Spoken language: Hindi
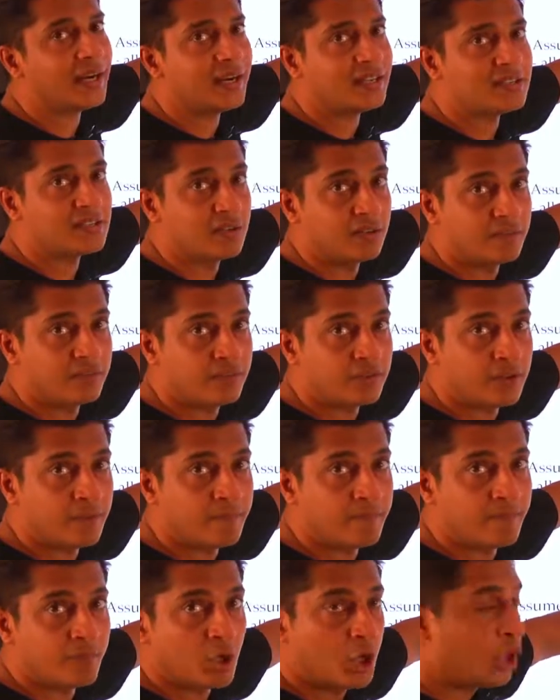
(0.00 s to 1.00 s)
इट
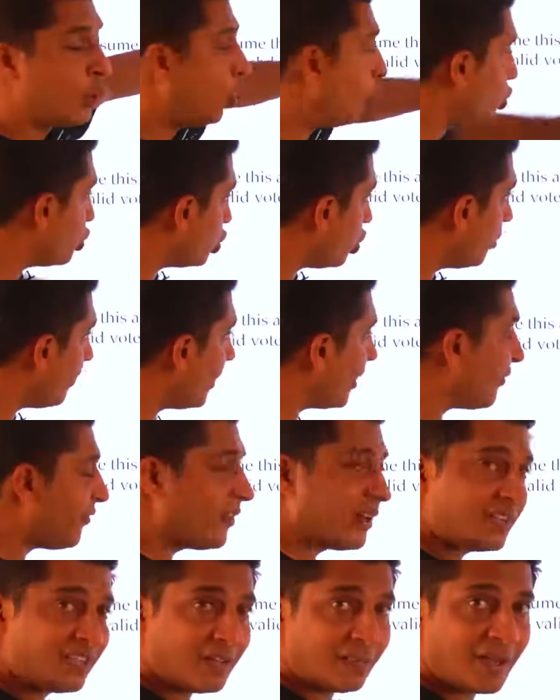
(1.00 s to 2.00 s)
उसको
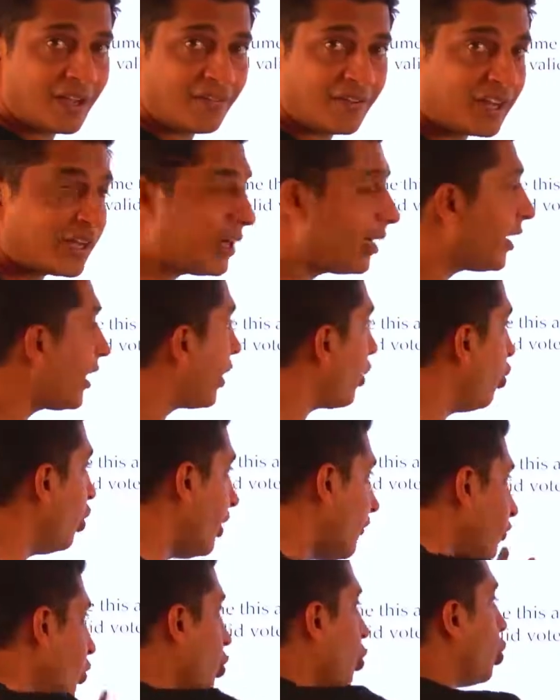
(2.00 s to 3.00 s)
फर्दर बाइफरकेट कर रहे हो ना
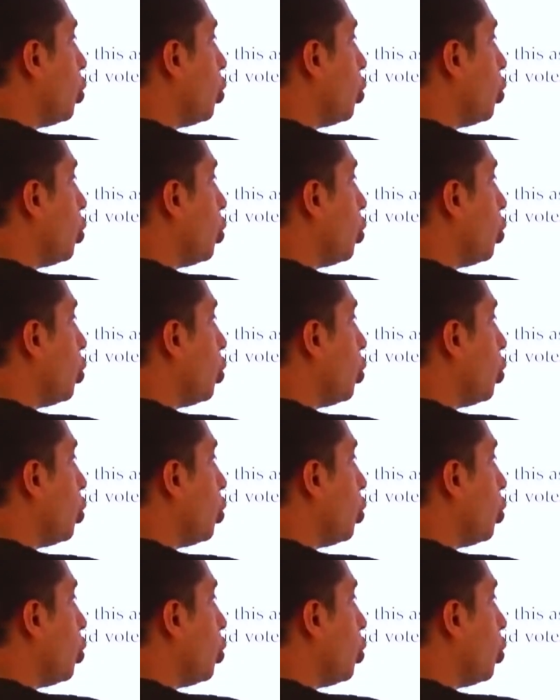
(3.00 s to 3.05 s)
वो